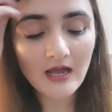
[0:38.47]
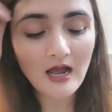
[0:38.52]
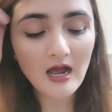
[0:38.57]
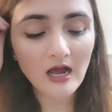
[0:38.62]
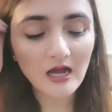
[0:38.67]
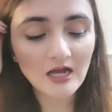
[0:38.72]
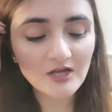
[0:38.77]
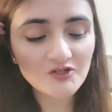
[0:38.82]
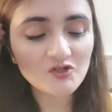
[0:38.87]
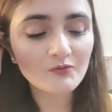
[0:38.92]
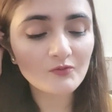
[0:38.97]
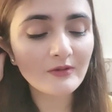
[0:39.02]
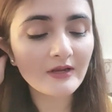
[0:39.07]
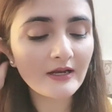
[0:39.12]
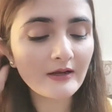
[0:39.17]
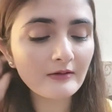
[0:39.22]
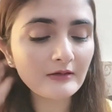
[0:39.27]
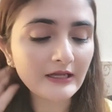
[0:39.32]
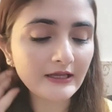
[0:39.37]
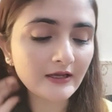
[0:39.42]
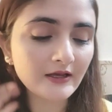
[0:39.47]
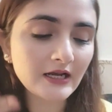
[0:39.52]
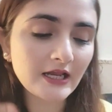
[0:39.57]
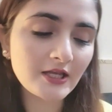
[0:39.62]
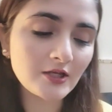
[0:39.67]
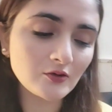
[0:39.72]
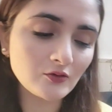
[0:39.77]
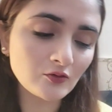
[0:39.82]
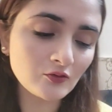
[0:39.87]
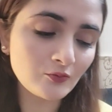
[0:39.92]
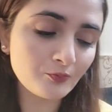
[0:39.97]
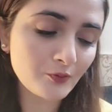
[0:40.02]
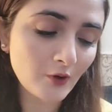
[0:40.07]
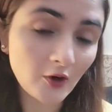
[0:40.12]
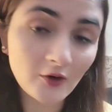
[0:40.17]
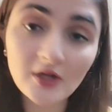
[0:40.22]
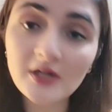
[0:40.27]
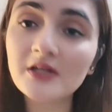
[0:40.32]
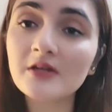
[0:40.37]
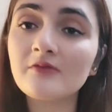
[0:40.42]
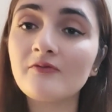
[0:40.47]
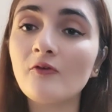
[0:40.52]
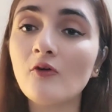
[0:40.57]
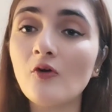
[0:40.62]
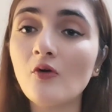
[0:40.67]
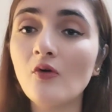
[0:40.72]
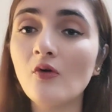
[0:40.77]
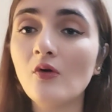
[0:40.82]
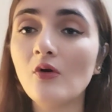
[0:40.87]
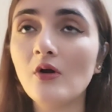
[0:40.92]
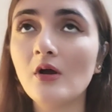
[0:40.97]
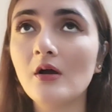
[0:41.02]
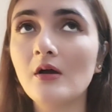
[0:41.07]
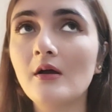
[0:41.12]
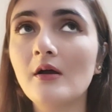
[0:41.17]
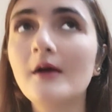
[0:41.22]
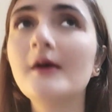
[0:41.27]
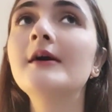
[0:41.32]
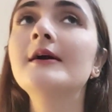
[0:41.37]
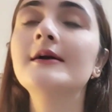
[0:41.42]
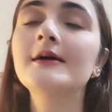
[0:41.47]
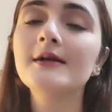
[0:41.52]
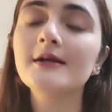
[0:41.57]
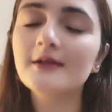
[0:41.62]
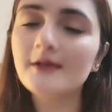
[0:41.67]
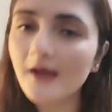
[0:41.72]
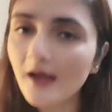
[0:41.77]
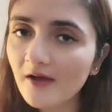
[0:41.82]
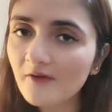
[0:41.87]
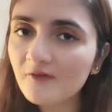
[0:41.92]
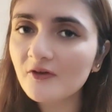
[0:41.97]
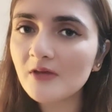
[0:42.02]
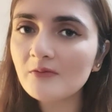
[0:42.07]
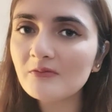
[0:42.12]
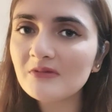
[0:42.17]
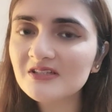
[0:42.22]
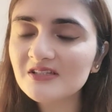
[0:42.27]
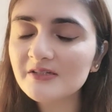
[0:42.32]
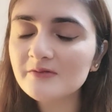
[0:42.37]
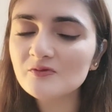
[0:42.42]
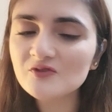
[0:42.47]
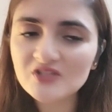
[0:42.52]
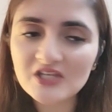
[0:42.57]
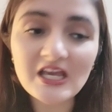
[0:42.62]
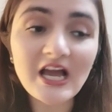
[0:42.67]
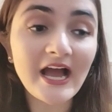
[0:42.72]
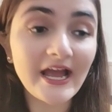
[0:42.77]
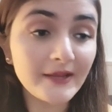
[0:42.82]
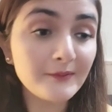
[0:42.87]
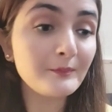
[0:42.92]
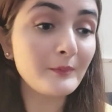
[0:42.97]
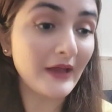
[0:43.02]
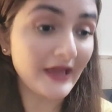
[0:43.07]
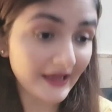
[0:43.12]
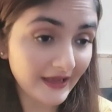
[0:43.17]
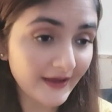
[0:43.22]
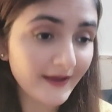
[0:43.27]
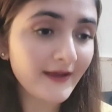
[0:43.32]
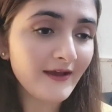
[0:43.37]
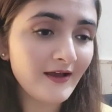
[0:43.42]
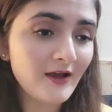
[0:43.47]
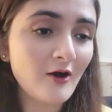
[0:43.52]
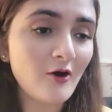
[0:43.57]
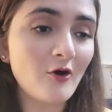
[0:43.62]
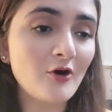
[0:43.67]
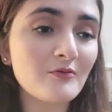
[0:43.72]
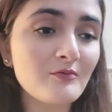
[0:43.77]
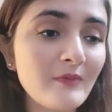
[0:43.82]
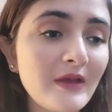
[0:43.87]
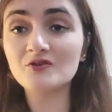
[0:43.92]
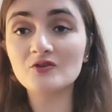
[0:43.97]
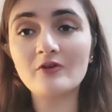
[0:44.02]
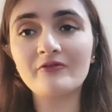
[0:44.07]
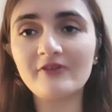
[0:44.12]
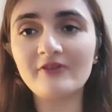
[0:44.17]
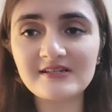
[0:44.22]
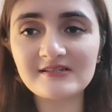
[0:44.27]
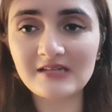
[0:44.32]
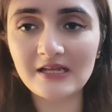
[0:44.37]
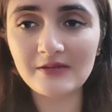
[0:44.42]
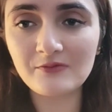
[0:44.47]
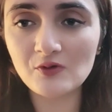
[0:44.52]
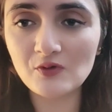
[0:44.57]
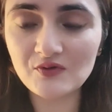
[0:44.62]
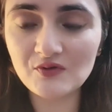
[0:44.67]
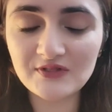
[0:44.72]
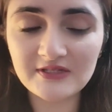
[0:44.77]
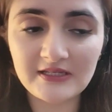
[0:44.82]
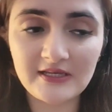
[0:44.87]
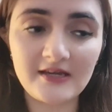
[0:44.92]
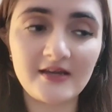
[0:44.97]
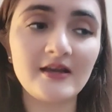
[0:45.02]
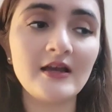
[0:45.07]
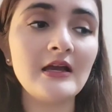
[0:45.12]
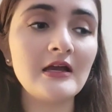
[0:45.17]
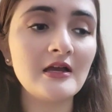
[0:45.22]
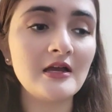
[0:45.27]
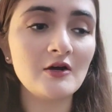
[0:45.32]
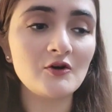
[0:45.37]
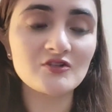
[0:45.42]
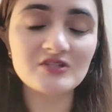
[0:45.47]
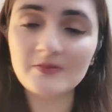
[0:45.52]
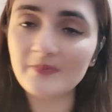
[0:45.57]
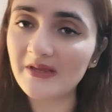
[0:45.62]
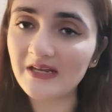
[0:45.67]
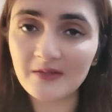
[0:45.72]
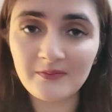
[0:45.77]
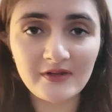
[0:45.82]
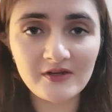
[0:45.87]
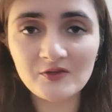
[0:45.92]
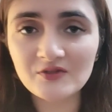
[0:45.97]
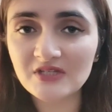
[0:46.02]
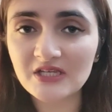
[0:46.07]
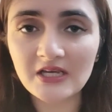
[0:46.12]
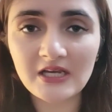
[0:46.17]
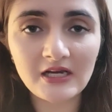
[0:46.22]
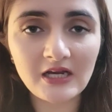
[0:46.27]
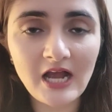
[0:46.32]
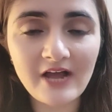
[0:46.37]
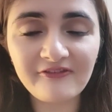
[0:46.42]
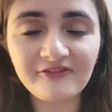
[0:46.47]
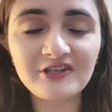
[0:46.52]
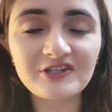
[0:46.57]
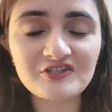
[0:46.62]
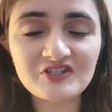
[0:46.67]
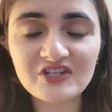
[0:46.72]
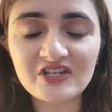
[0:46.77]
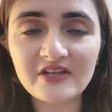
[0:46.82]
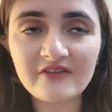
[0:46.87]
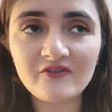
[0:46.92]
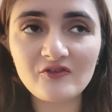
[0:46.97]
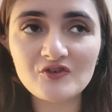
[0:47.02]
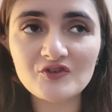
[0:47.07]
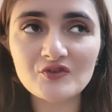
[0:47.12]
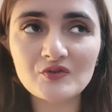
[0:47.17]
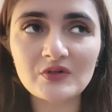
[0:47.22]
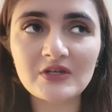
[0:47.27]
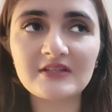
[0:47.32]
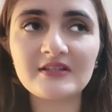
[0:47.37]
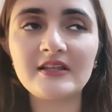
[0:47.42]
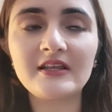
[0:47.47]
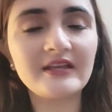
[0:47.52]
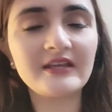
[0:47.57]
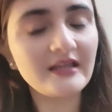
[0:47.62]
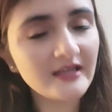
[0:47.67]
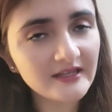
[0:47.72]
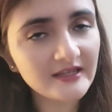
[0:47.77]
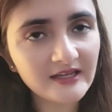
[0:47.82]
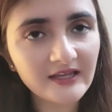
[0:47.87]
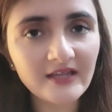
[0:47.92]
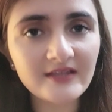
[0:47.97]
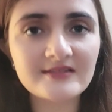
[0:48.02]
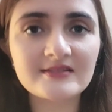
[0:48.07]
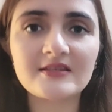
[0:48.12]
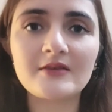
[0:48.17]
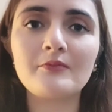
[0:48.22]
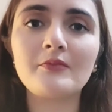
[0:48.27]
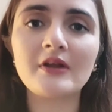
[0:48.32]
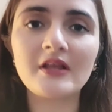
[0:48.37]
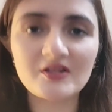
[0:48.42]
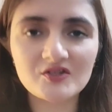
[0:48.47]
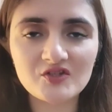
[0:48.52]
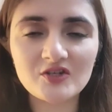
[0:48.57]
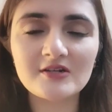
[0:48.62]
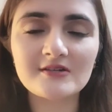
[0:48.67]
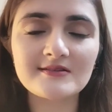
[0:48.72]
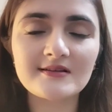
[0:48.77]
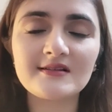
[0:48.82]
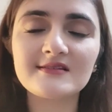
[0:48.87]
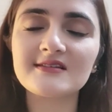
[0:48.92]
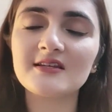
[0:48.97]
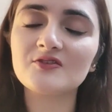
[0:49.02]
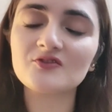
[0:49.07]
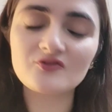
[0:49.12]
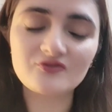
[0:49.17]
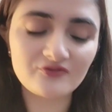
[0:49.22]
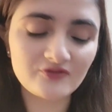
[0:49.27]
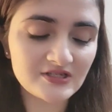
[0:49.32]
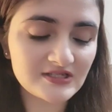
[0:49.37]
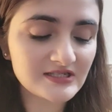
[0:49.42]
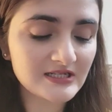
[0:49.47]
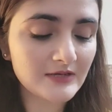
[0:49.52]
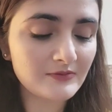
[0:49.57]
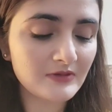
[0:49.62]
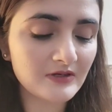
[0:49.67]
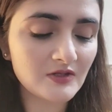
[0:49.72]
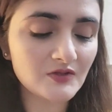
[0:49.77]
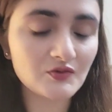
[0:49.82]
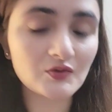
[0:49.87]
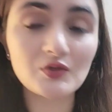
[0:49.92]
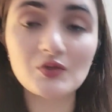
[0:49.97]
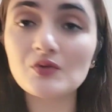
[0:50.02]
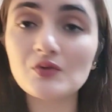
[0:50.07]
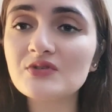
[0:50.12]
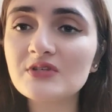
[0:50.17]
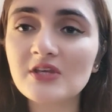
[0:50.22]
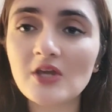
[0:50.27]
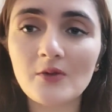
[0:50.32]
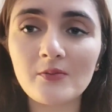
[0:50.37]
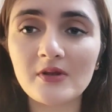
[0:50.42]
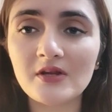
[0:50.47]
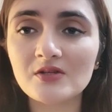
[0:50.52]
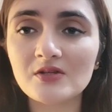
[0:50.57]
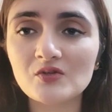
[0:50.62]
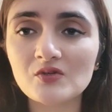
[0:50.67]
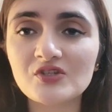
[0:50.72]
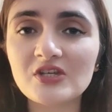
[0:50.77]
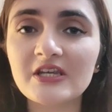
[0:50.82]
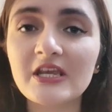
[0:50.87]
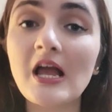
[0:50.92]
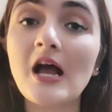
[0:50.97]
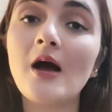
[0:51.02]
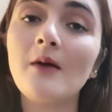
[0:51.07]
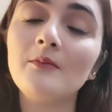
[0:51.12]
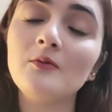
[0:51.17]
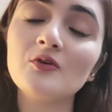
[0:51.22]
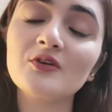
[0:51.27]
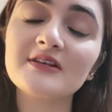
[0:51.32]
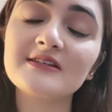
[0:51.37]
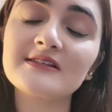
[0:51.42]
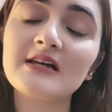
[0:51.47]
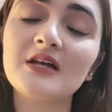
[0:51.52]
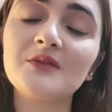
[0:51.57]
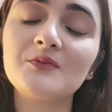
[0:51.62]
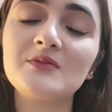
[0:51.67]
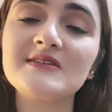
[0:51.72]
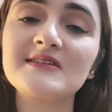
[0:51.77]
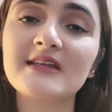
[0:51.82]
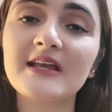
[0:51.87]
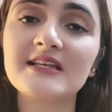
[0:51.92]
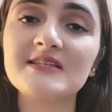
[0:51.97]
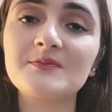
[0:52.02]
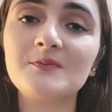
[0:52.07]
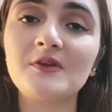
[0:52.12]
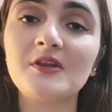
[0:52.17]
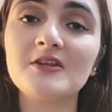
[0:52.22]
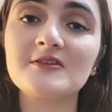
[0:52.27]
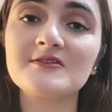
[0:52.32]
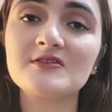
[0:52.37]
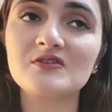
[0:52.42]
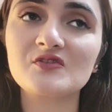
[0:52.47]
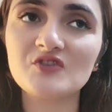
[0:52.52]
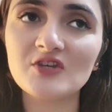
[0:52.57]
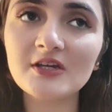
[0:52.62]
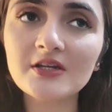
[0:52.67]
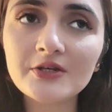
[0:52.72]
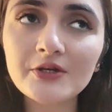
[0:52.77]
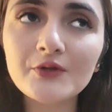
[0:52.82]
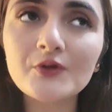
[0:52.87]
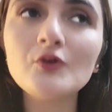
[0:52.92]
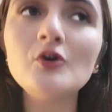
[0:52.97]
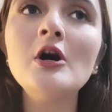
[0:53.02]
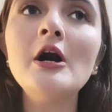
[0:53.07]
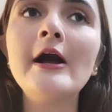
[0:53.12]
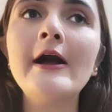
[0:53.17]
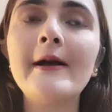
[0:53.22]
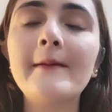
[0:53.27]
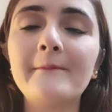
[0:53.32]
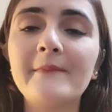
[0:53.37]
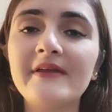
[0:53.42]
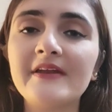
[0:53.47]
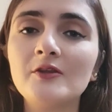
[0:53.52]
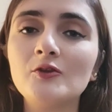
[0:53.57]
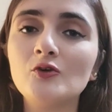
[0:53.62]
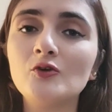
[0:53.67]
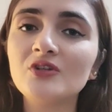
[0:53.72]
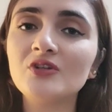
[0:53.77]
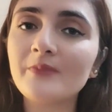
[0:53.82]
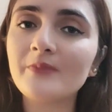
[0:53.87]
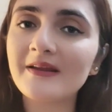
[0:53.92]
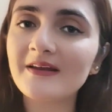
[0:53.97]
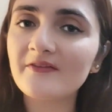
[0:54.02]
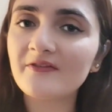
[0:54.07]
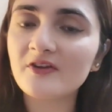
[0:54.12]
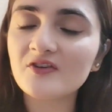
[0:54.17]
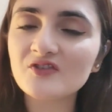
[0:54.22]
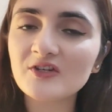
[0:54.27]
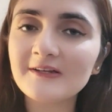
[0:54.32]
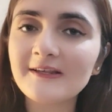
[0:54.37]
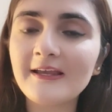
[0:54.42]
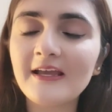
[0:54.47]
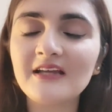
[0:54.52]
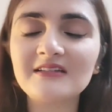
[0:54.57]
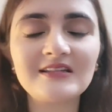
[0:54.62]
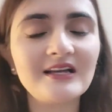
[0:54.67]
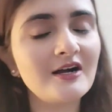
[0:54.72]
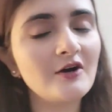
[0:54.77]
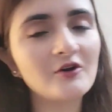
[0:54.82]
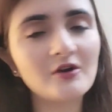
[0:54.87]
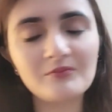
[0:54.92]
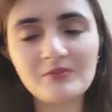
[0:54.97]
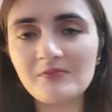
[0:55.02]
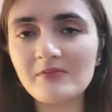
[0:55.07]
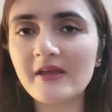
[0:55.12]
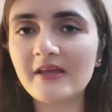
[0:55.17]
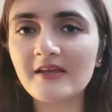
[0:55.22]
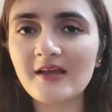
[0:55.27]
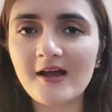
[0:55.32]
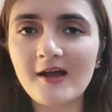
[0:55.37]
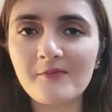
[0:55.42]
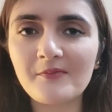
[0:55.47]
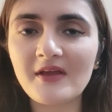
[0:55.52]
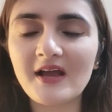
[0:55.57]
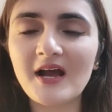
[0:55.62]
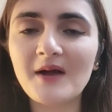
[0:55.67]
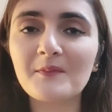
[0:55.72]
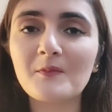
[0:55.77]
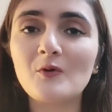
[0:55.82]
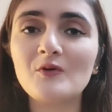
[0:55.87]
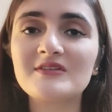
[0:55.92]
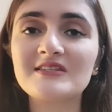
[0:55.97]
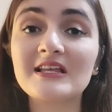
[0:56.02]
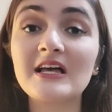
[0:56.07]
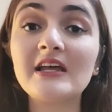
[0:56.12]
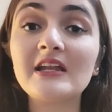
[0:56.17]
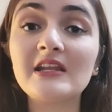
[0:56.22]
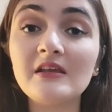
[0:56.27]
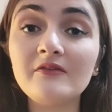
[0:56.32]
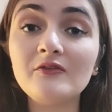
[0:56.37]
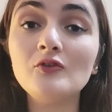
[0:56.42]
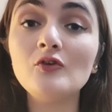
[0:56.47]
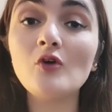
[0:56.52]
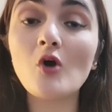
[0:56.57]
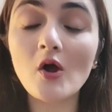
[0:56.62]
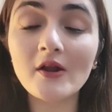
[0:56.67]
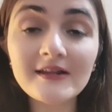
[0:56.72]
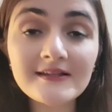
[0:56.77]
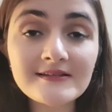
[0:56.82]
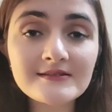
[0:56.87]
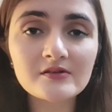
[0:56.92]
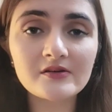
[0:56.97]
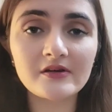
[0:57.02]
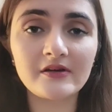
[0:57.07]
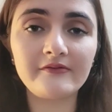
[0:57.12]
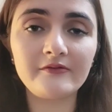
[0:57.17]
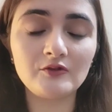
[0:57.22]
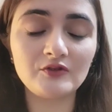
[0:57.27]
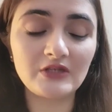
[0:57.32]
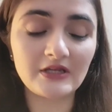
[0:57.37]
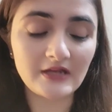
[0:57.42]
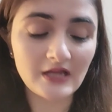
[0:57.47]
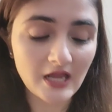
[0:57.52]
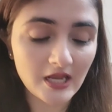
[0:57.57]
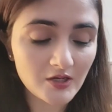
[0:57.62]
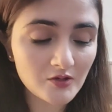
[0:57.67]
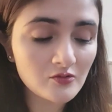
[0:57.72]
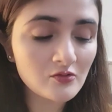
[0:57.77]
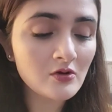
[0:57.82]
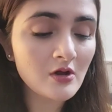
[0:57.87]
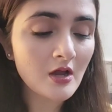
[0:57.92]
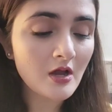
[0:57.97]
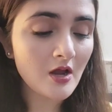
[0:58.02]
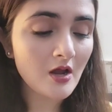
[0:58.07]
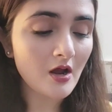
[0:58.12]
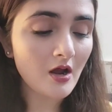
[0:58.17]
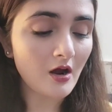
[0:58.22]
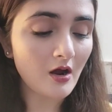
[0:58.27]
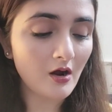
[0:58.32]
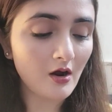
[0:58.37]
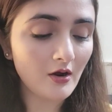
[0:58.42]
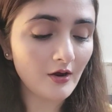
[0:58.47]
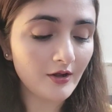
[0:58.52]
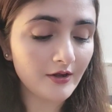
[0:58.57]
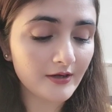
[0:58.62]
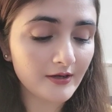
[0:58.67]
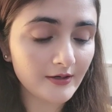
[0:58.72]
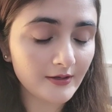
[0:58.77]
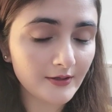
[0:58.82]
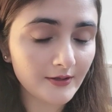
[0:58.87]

आज जो मैं लेकर आई हूँ प्रोडक्ट वो आ, काफ़ी मतलब उसकी हाइप है और मैंने फर्स्ट टाइम यूज़ किया है उससे पहले मैंने उसके काफ़ी अच्छे रिव्यूज़ सुने थे कि ये इसके बड़े अच्छे रिजल्ट्स हैं सो फर्स्ट टाइम मैंने इसको यूज़ किया और मैंने सोचा कि आप लोगों के साथ भी इसका एक्सपीरियंस शेयर करूँ मैंने दो दिन पहले फेशियल किया था और अभी मैं यहाँ पर आपको इसका रिव्यू ऑनेस्ट रिव्यू देने आई हूँ और